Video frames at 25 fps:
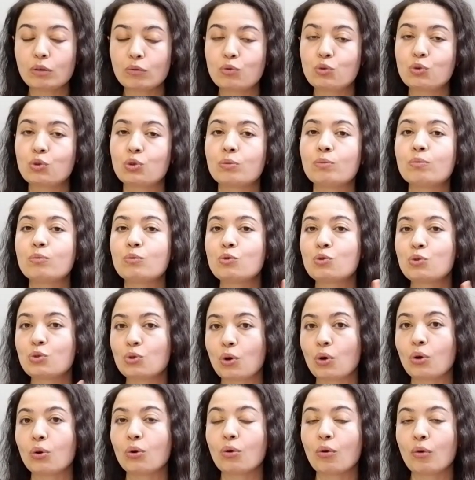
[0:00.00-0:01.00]
kavuşum
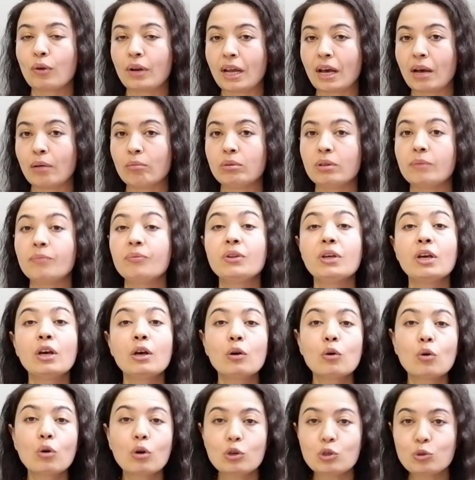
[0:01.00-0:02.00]
çok önemli.
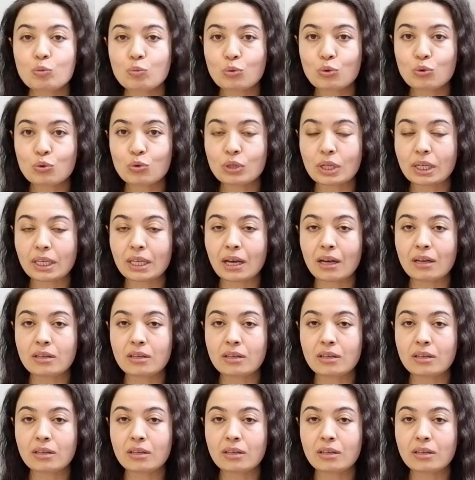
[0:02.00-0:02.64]
Koç burcunda